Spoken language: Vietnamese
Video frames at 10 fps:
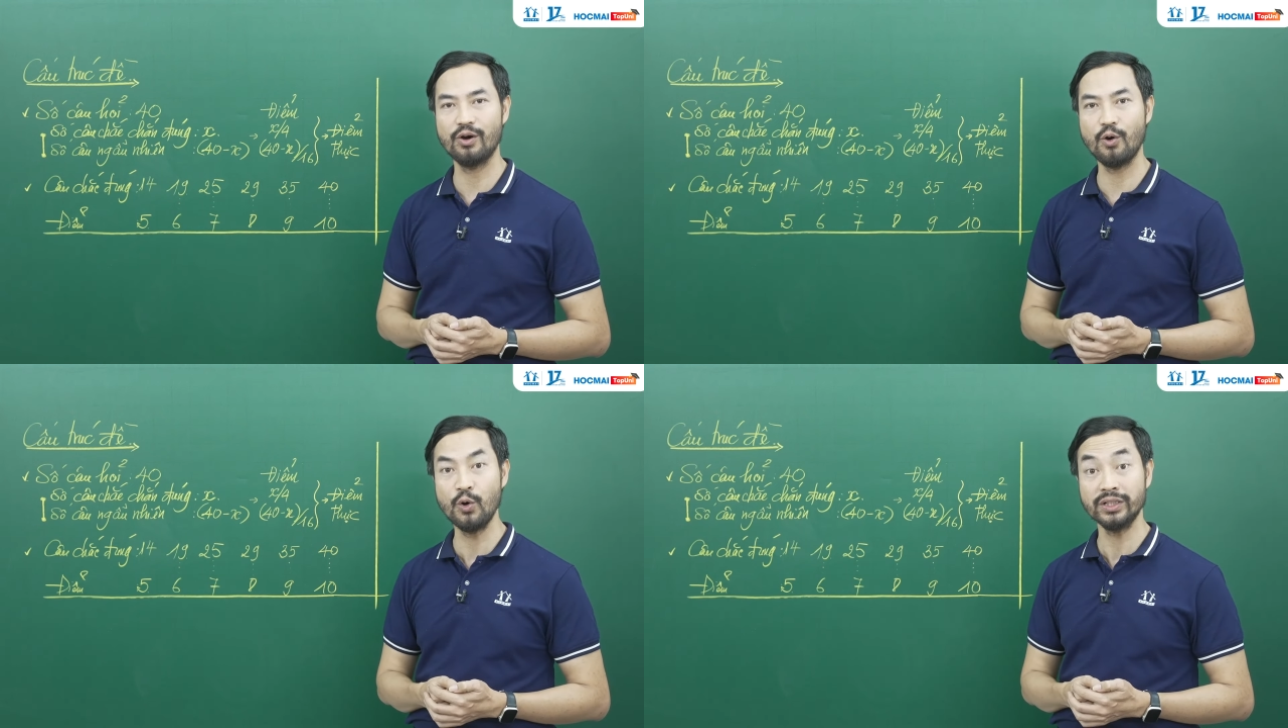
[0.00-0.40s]

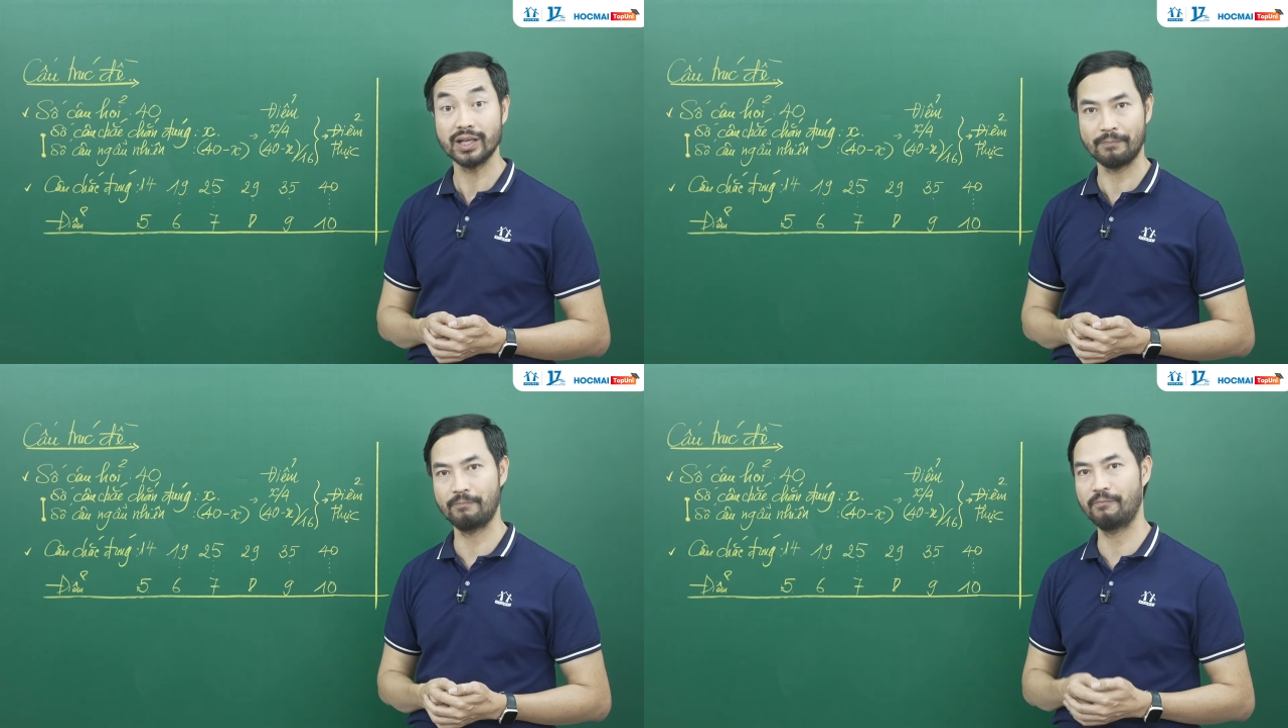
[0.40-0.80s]
ôn
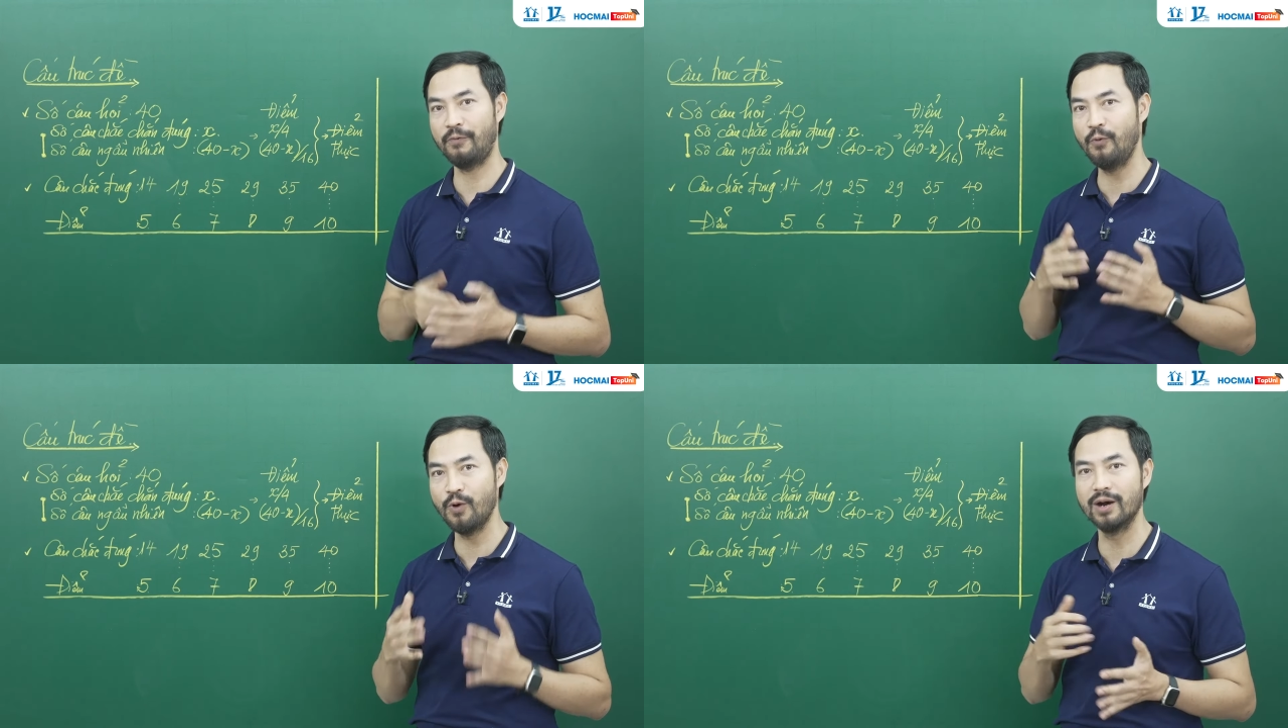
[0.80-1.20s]
tập
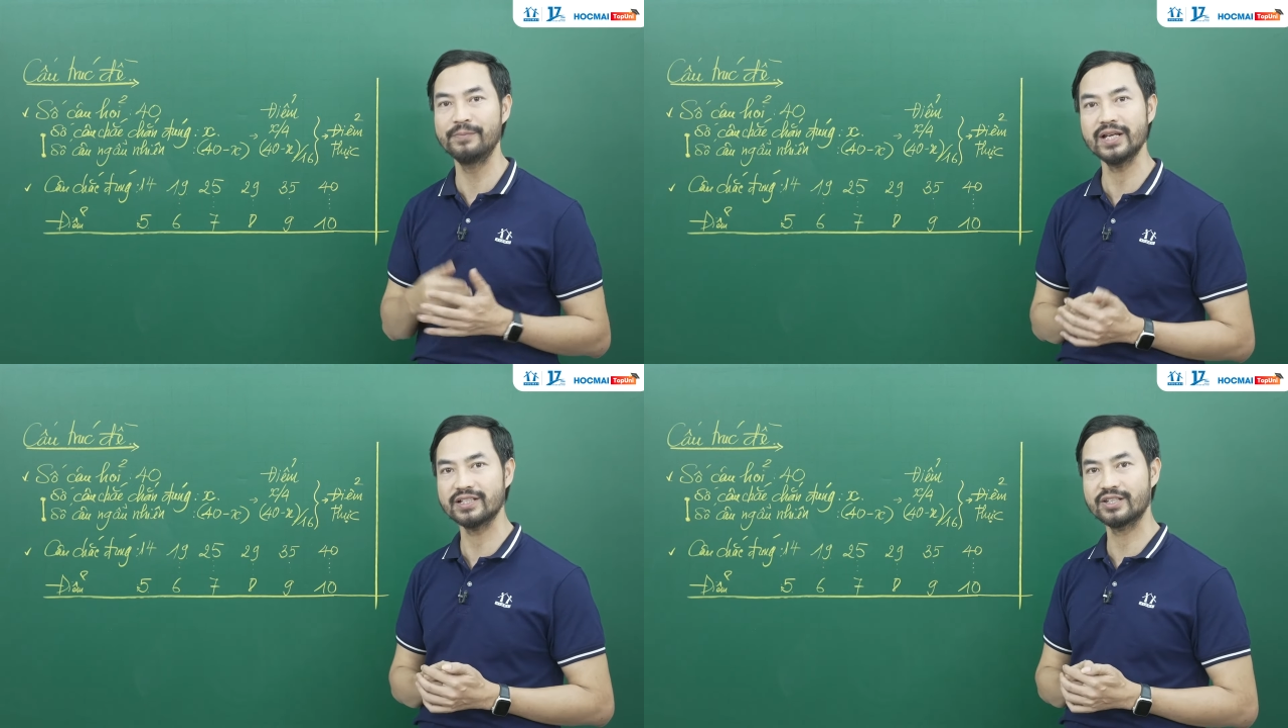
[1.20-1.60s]
phù hợp
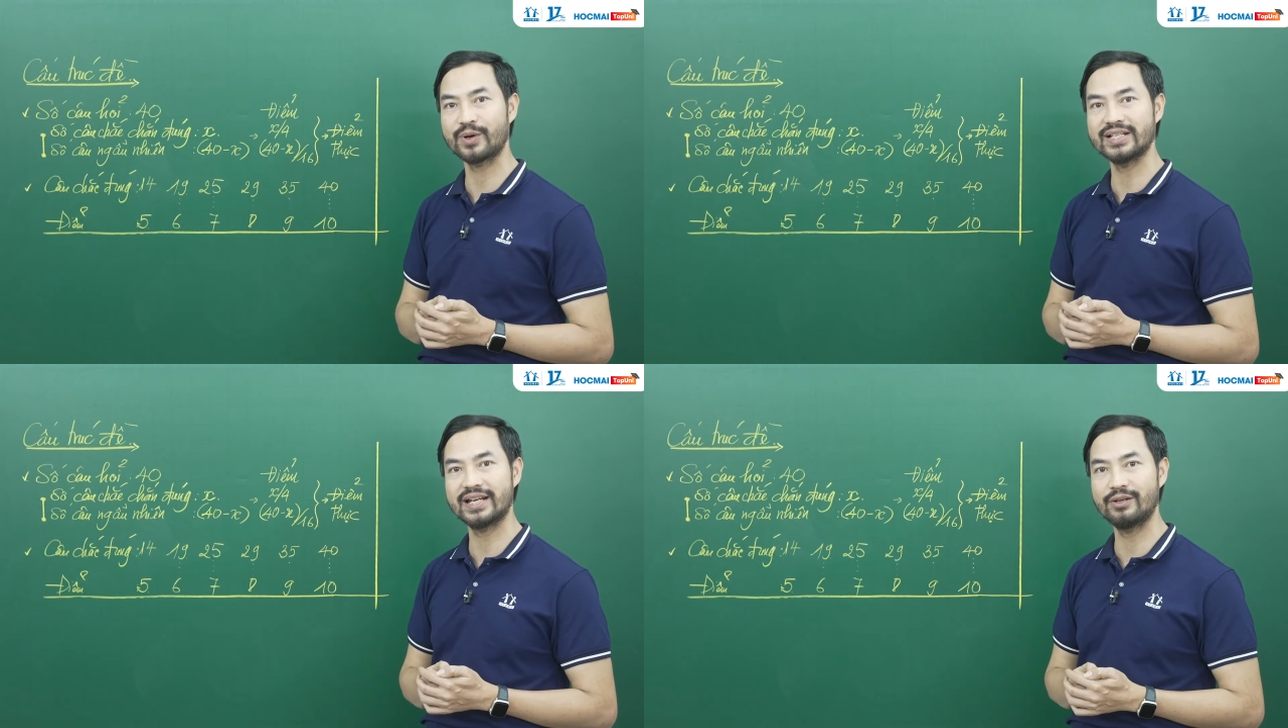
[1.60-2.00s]
nhất
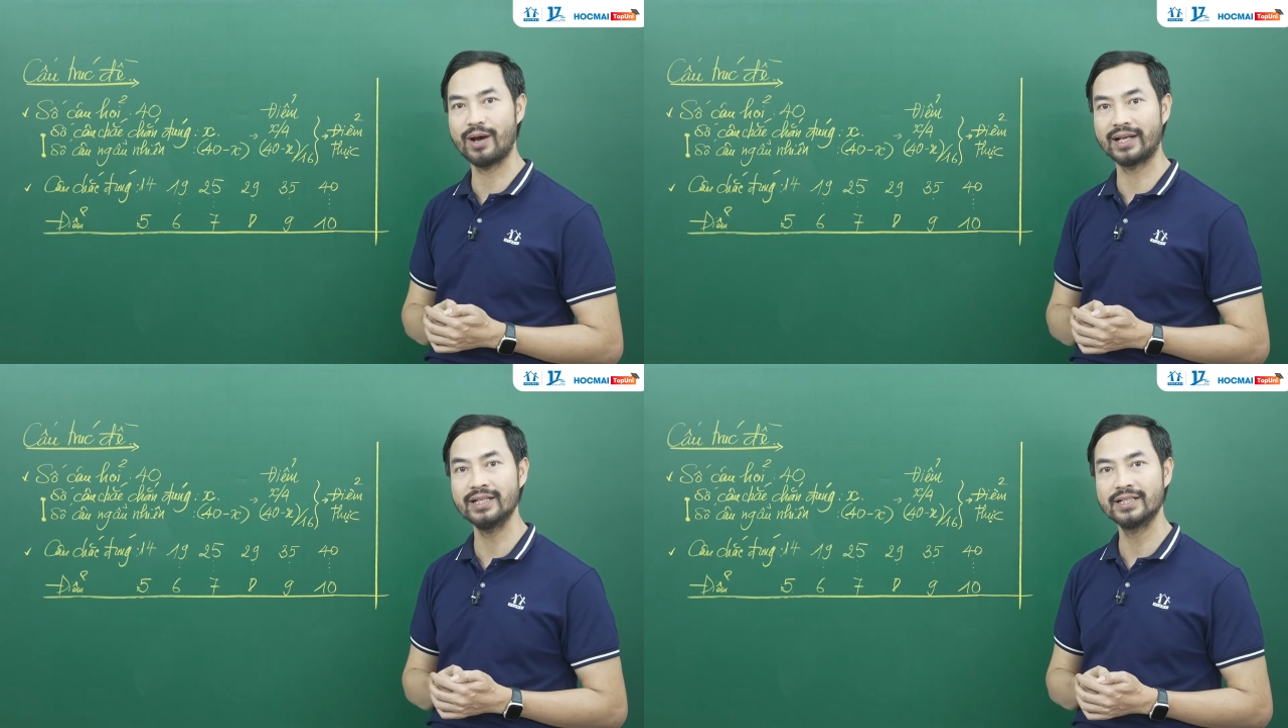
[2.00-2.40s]
trong cái giai
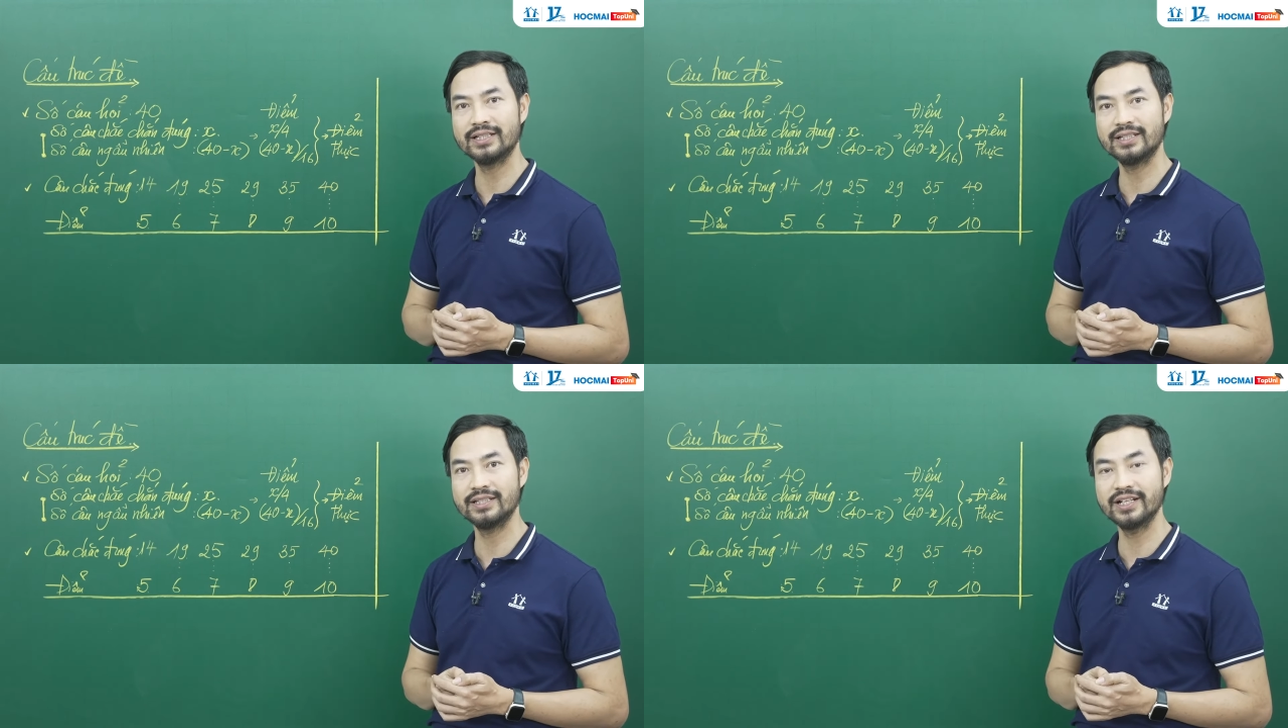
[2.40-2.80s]
đoạn
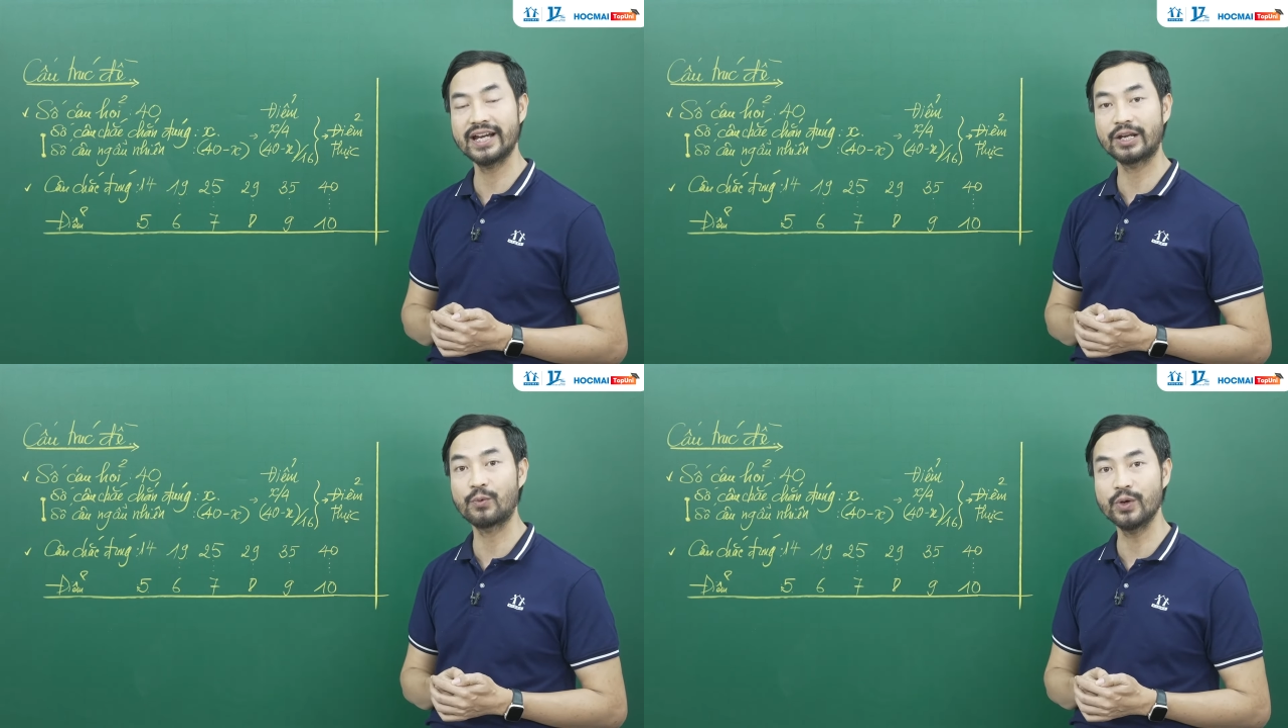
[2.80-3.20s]
những
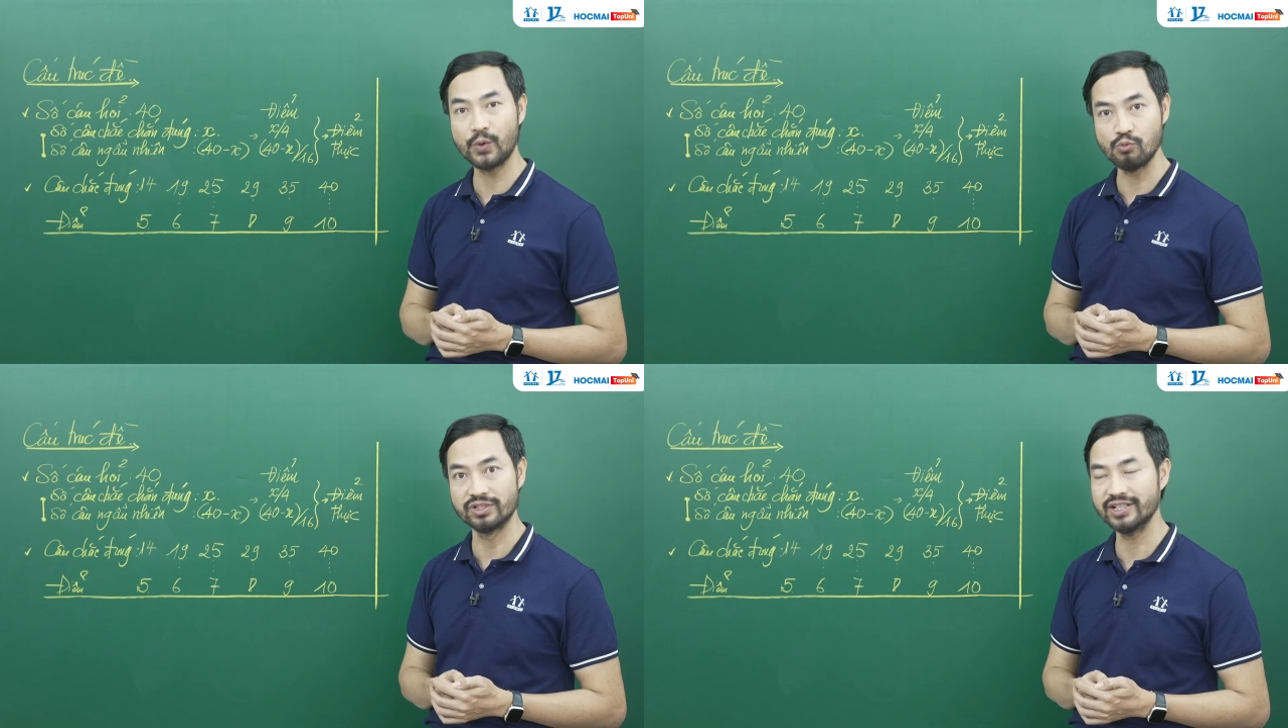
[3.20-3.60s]
ngày cuối
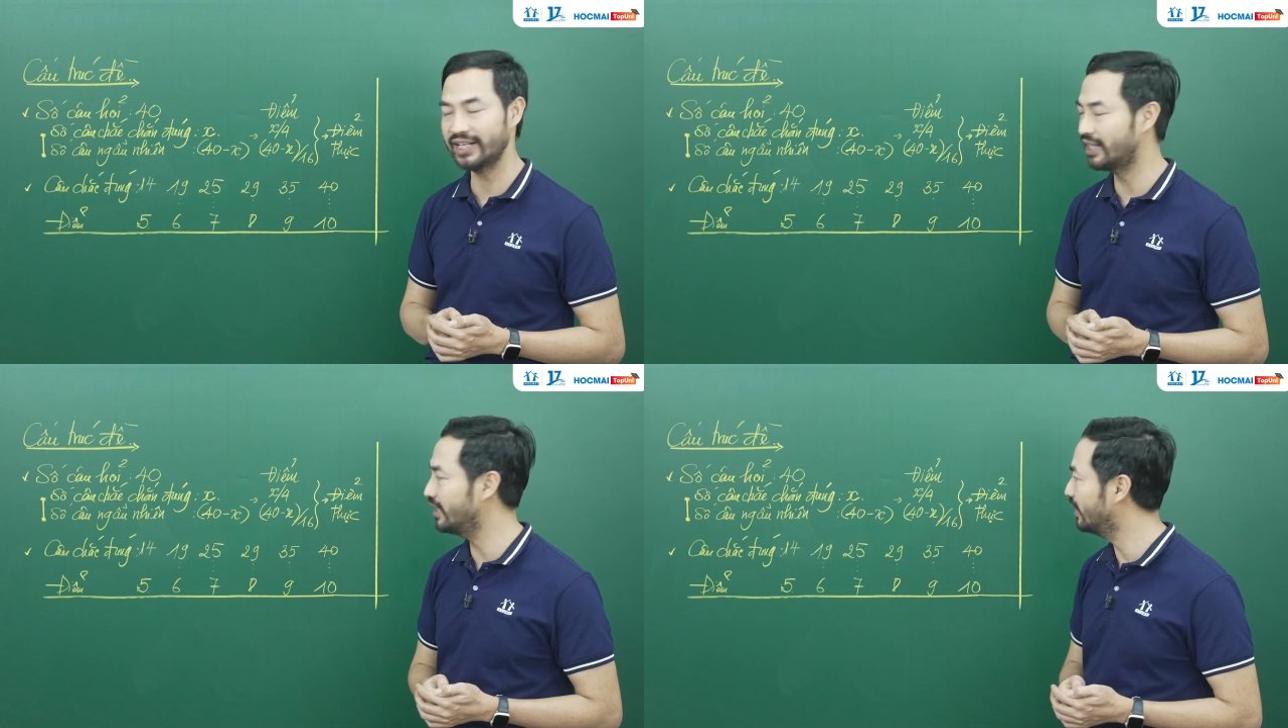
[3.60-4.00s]
cùng trước
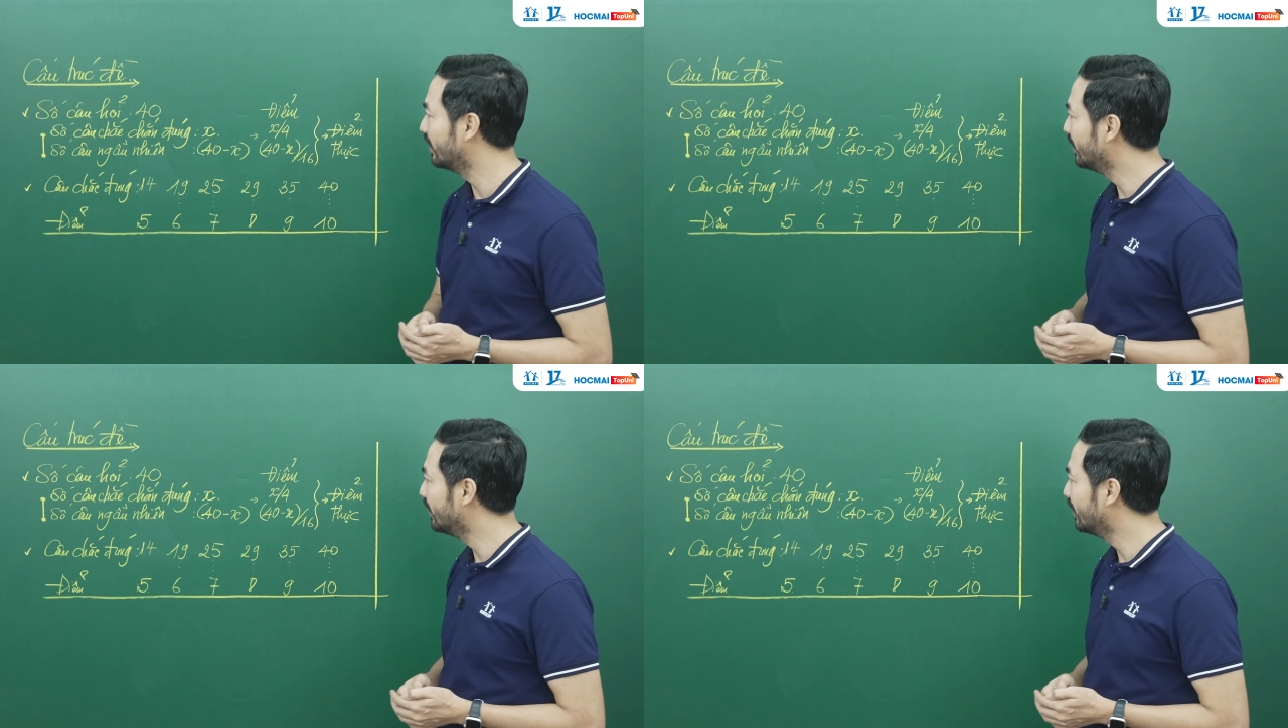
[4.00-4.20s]
khi thi?